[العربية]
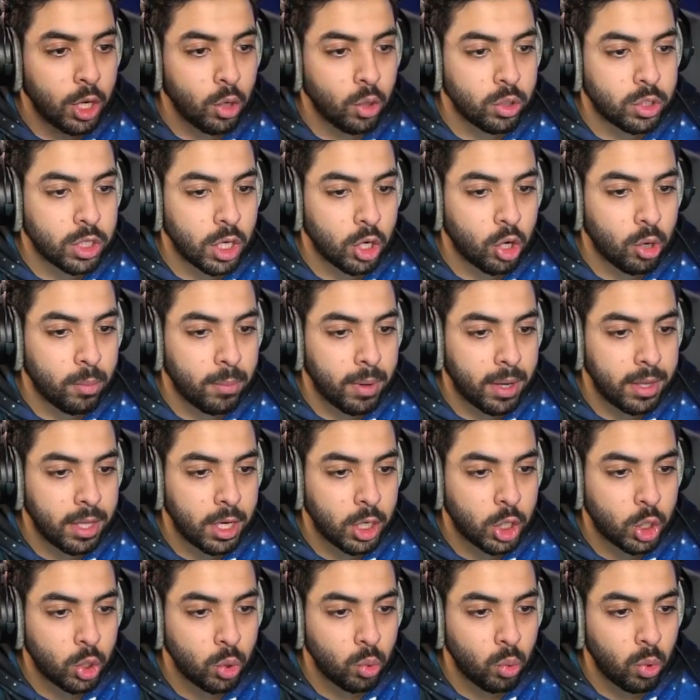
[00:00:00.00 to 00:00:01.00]
اللي قلت لكم ما
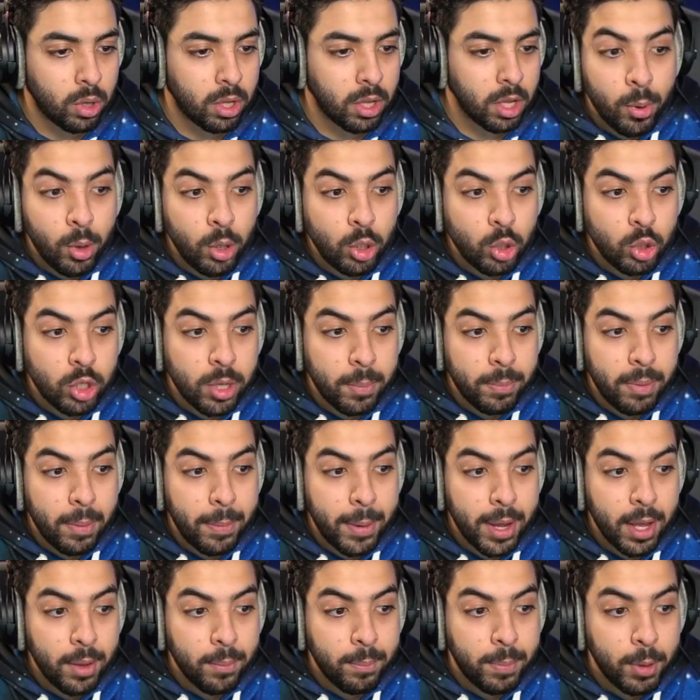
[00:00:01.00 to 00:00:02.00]
ادري شو هو برج جنبه
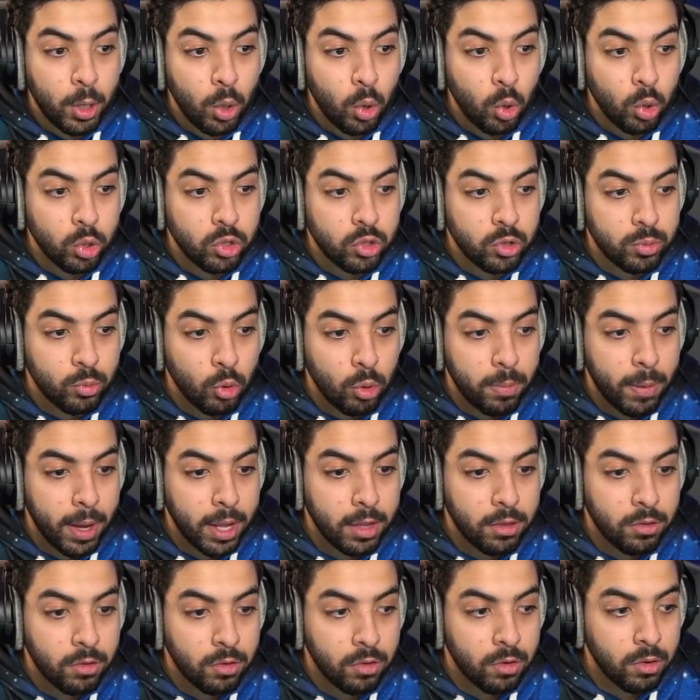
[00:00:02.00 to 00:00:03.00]
بي بيوت مو
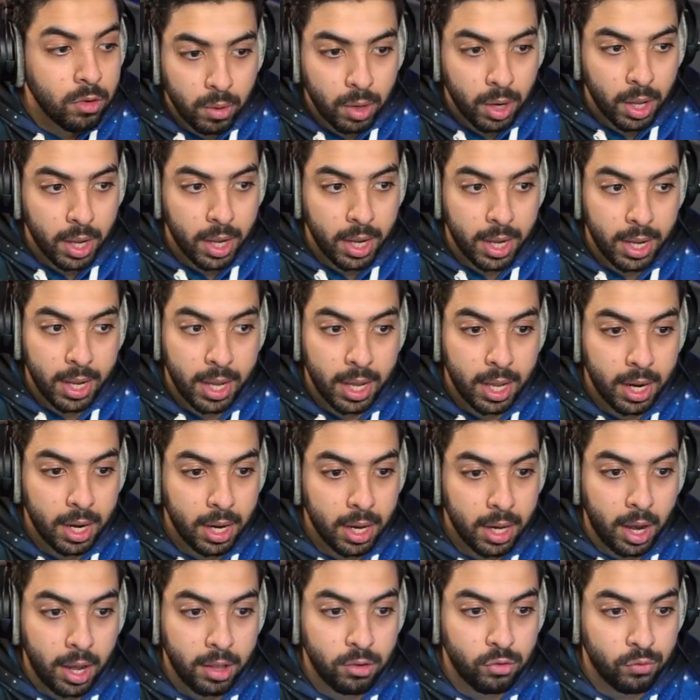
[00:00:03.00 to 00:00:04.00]
بيت والله يا
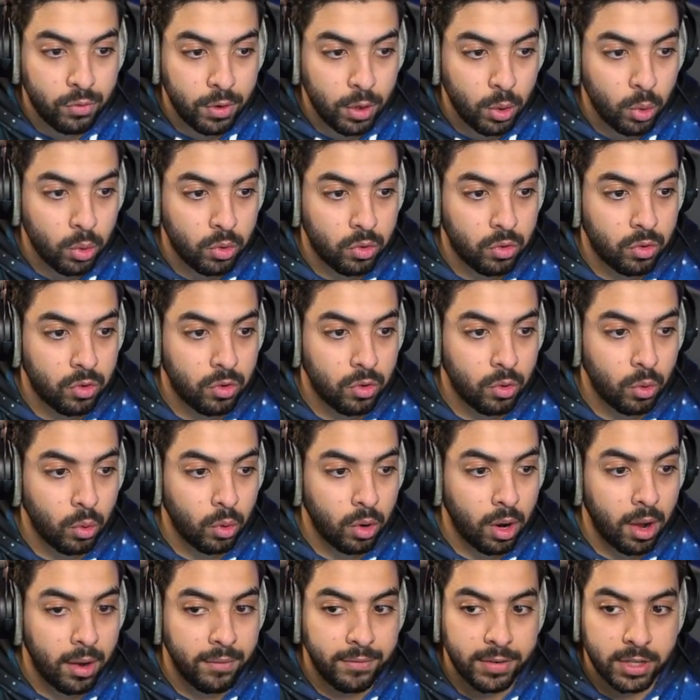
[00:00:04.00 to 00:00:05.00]
عيال احس في لوت
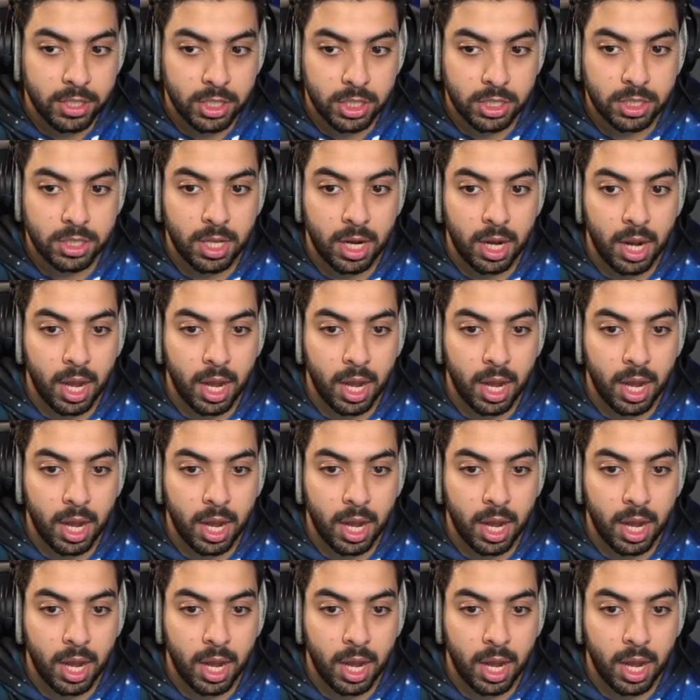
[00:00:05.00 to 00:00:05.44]
خرافي جدا